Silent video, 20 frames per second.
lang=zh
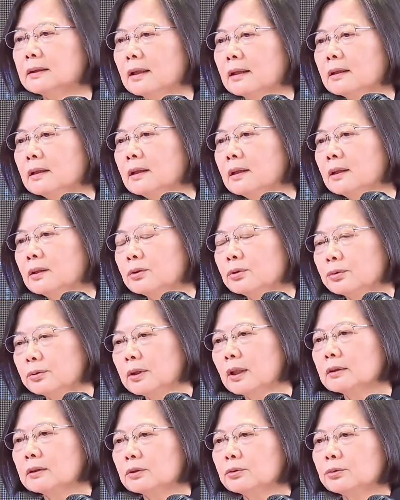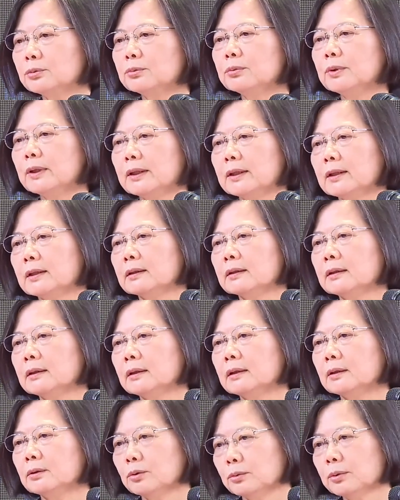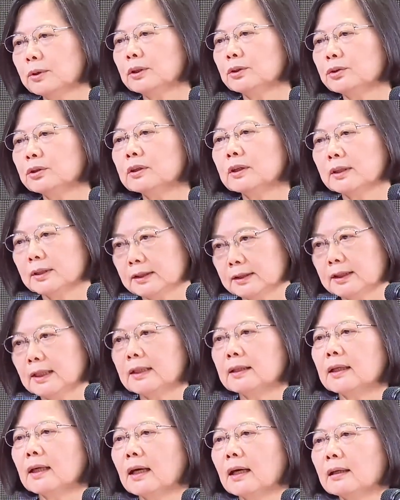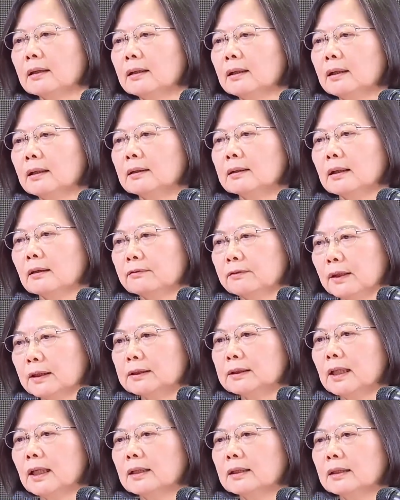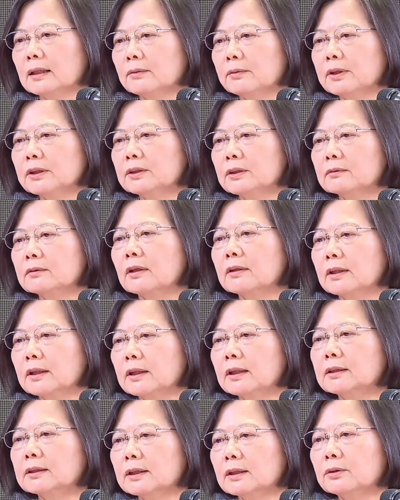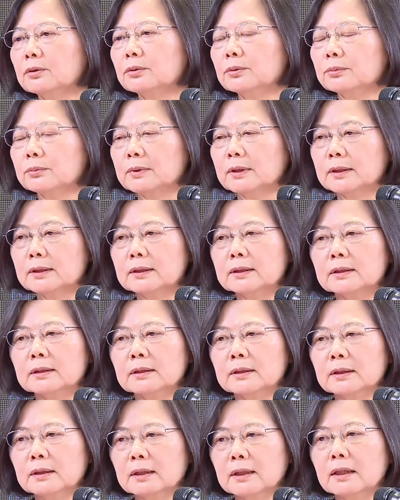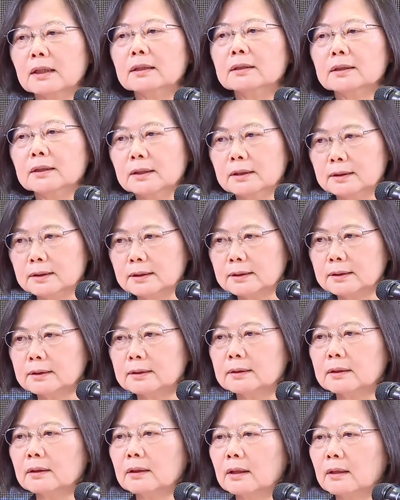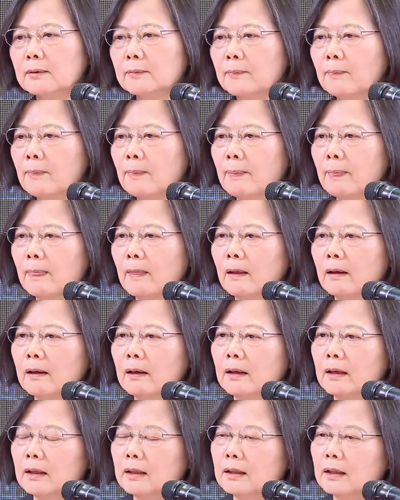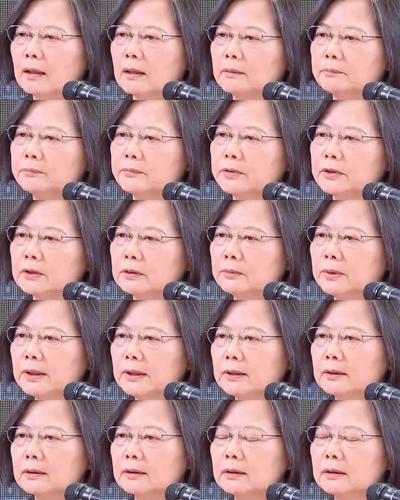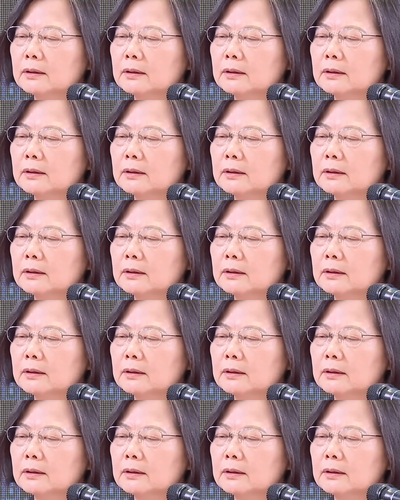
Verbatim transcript: 呢，主要的都会呢，都会区可以减压，那房价也会受到一定程度的。意志哈啊！此外呢，